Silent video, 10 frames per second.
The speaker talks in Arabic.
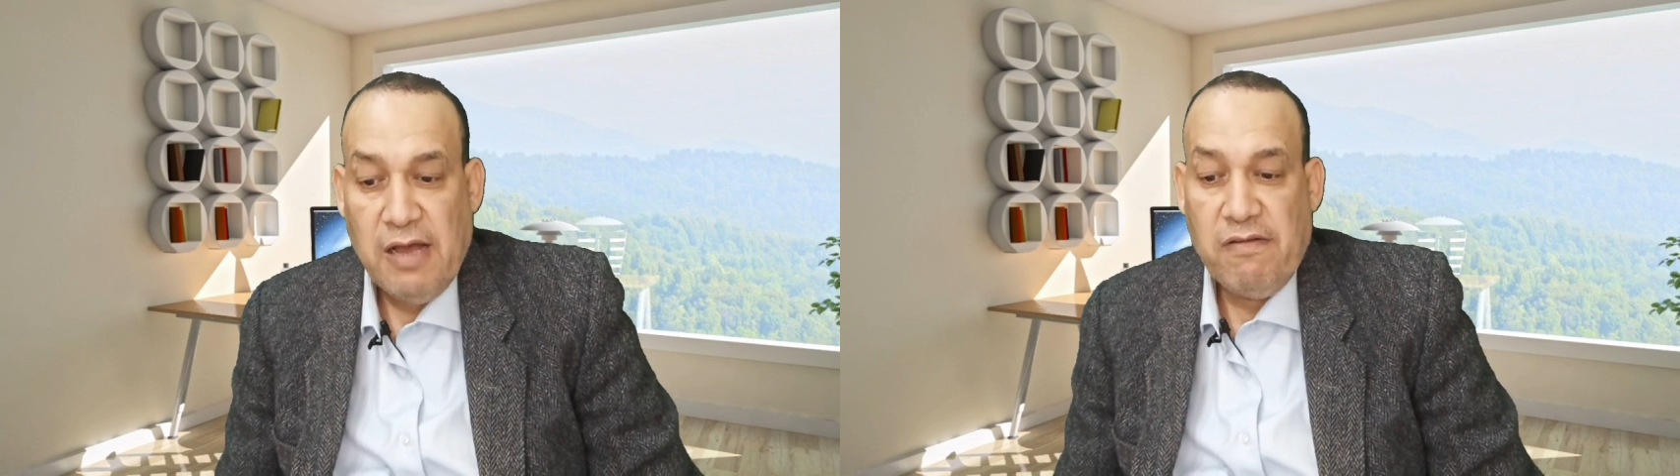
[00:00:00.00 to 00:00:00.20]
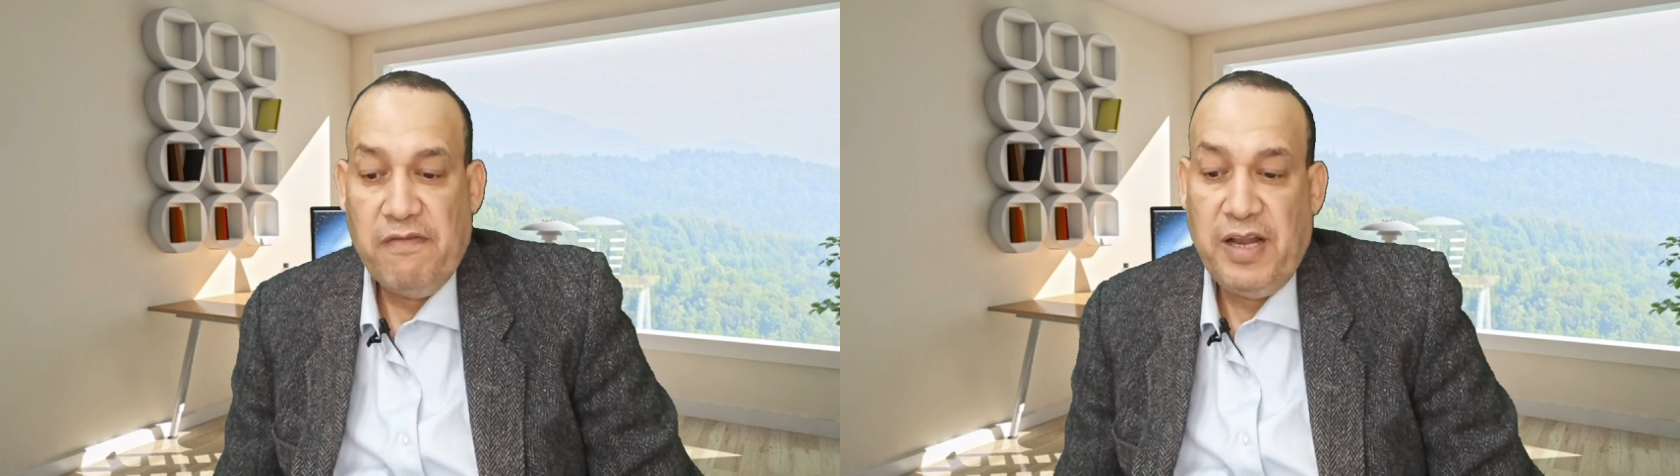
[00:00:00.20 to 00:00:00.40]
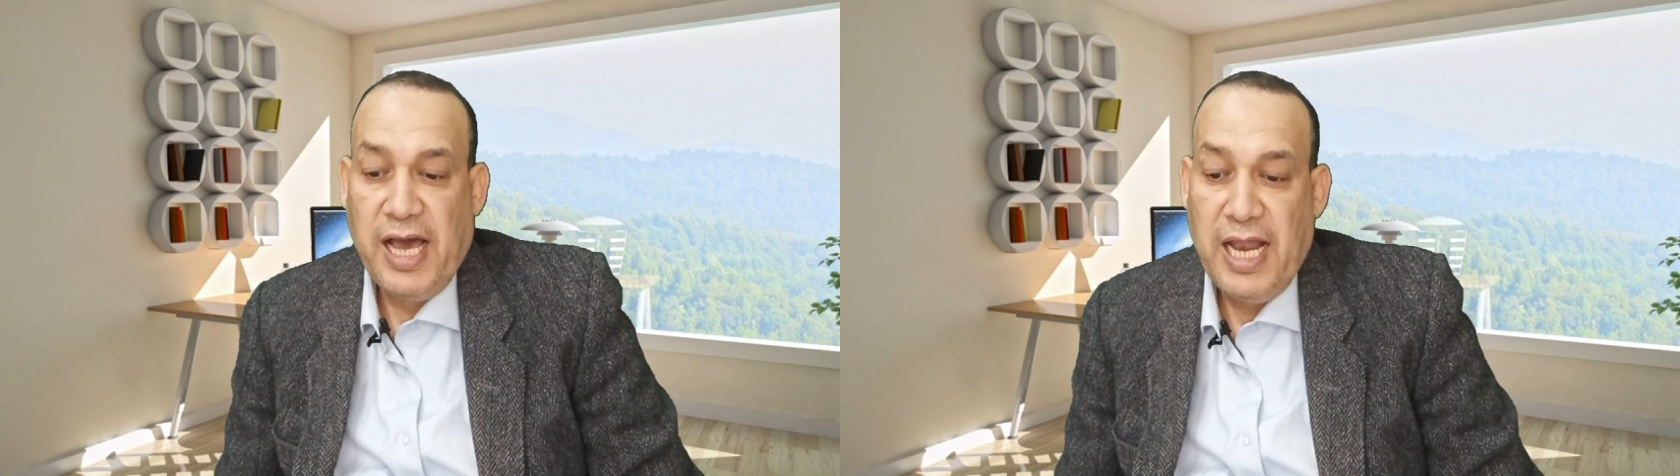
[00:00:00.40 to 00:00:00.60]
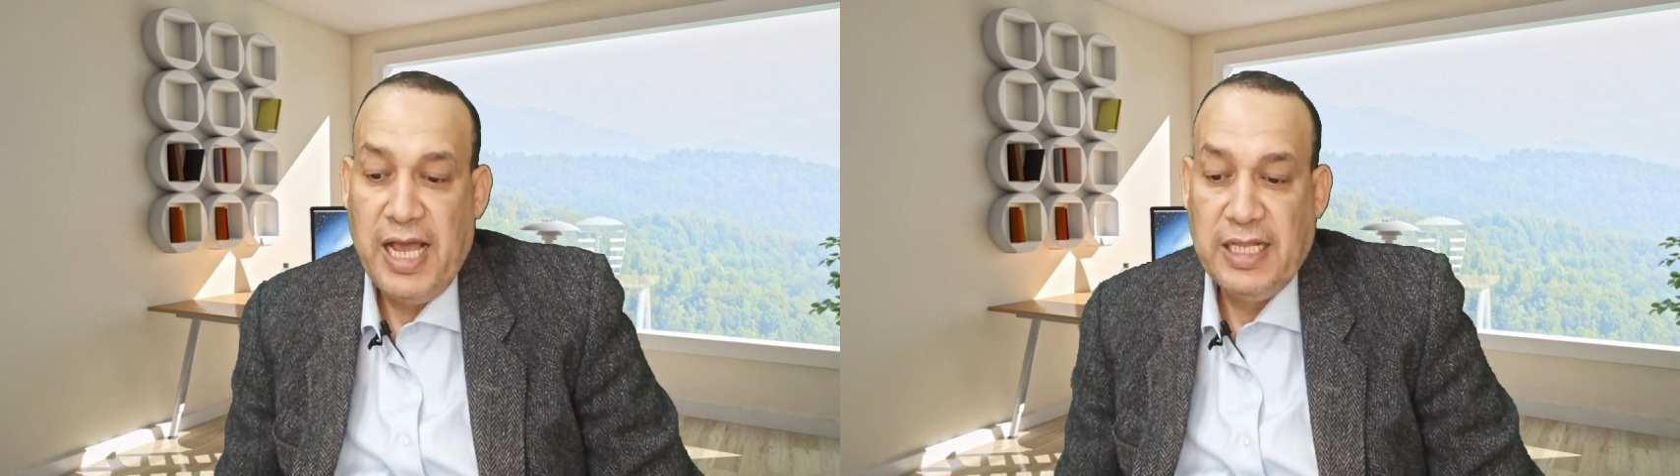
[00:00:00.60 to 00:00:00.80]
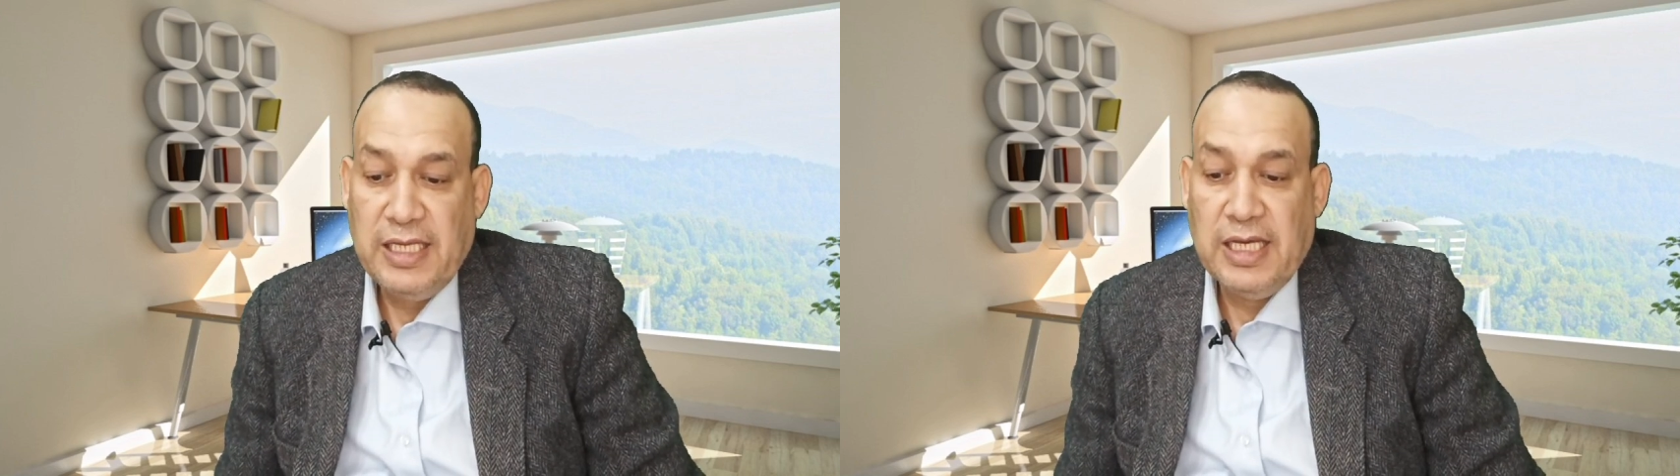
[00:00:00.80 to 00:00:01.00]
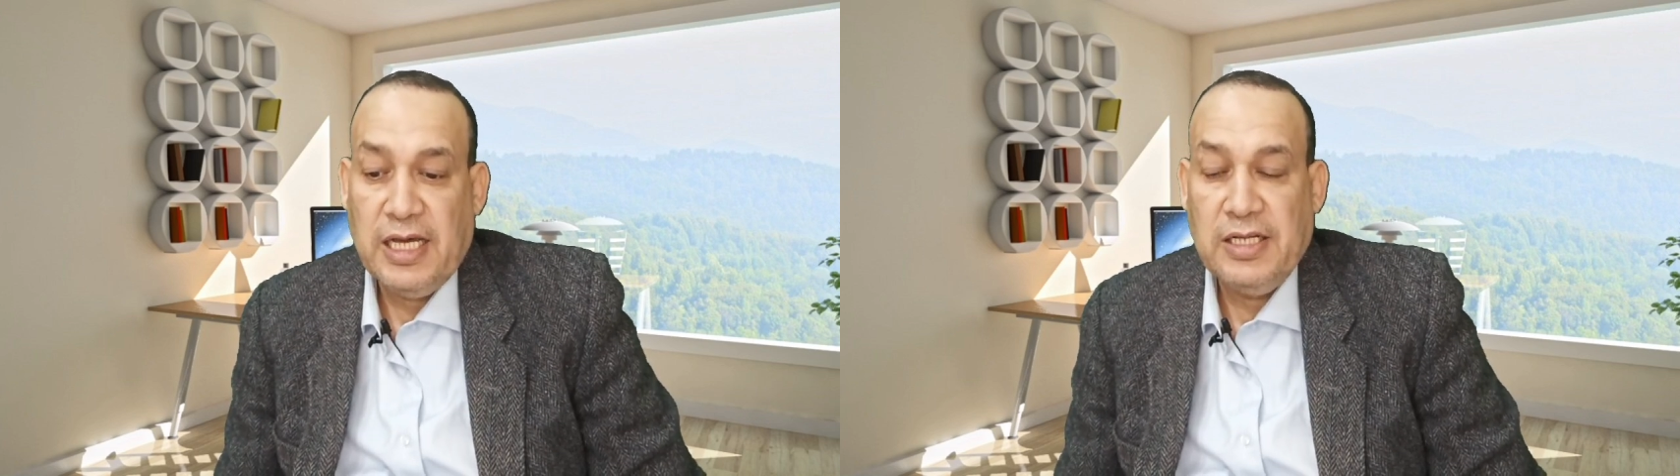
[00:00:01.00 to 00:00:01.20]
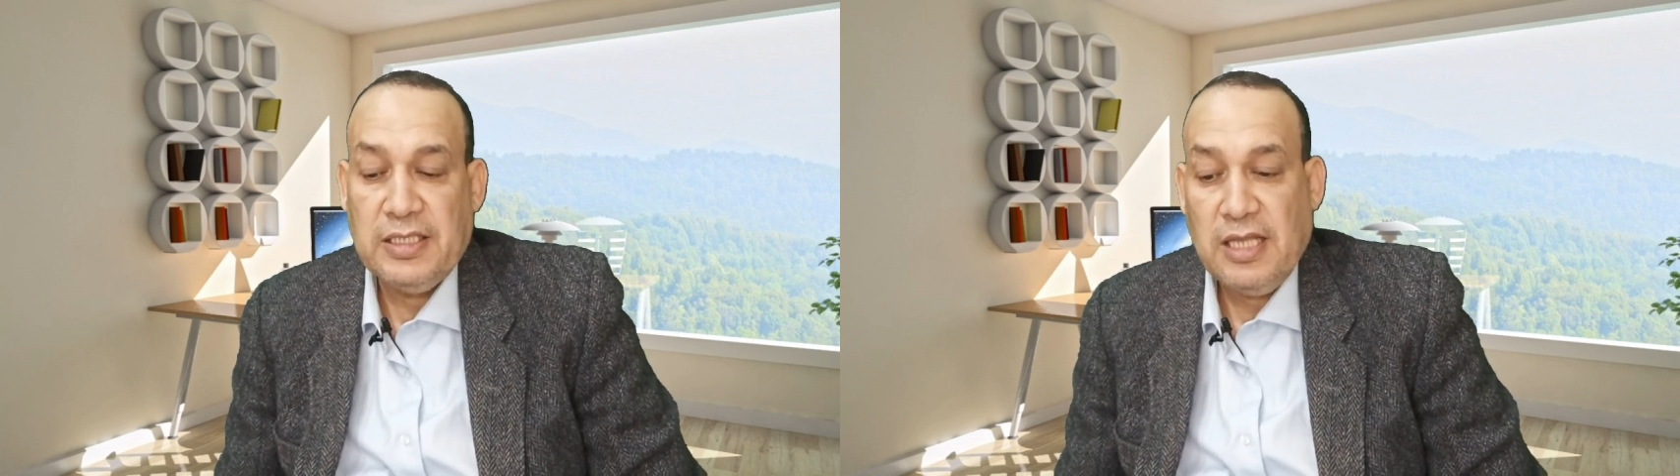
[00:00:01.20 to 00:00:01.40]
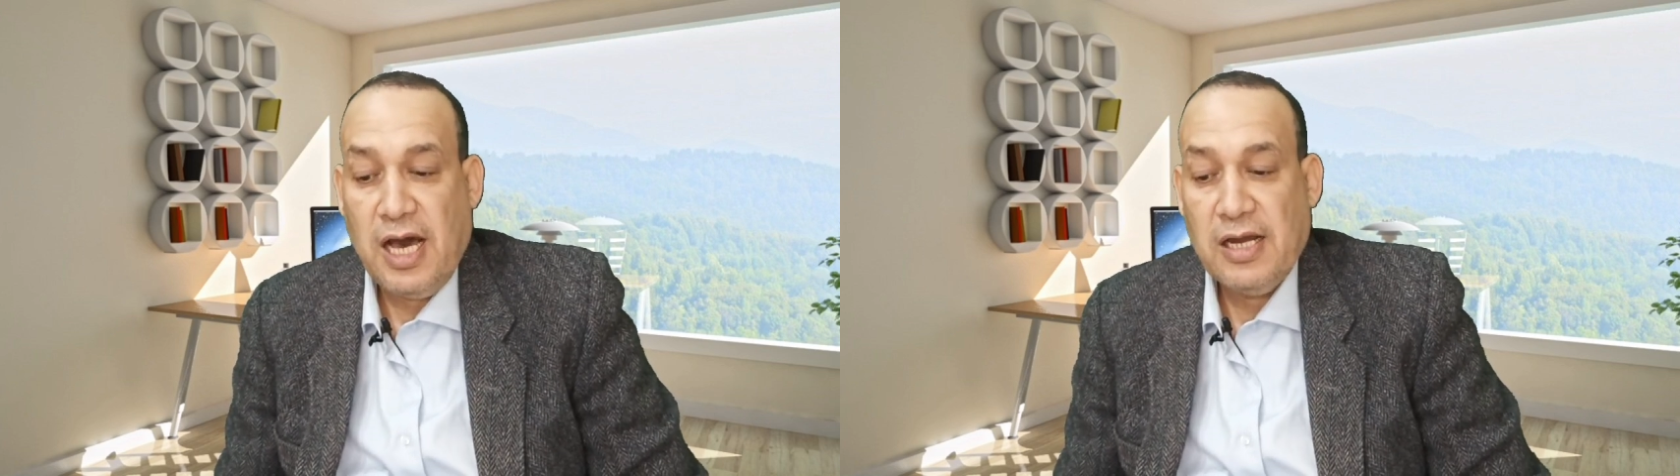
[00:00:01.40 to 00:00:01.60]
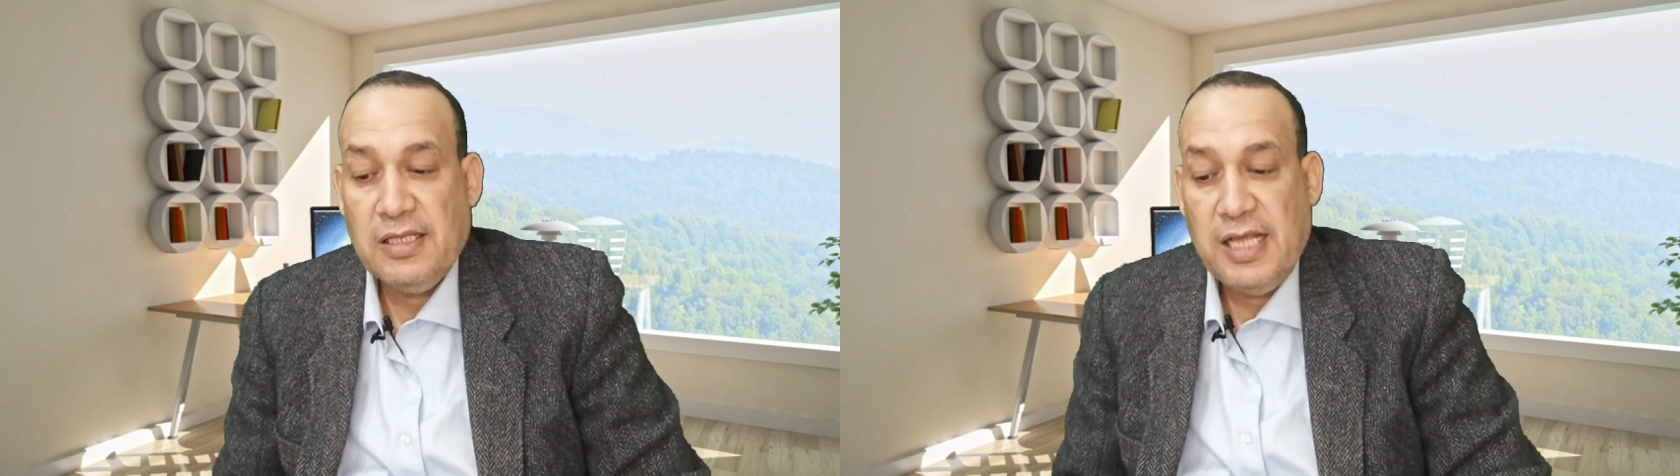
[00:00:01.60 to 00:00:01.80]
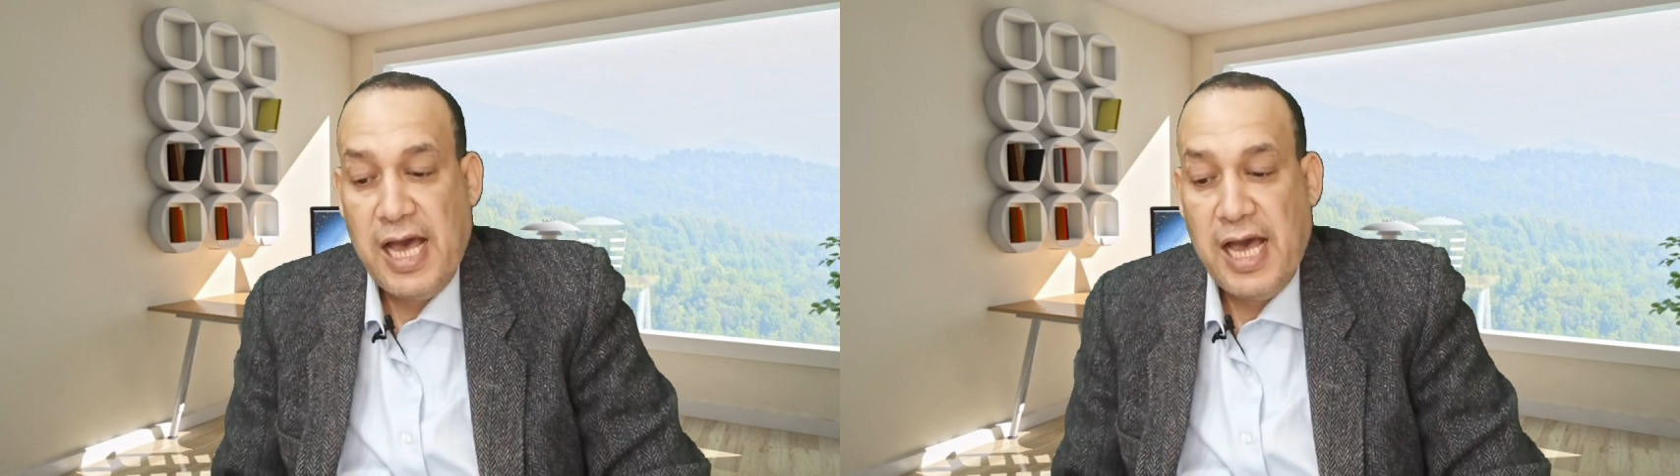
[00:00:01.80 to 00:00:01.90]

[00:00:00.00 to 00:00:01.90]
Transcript: ففي الحلقة دي هنستعرض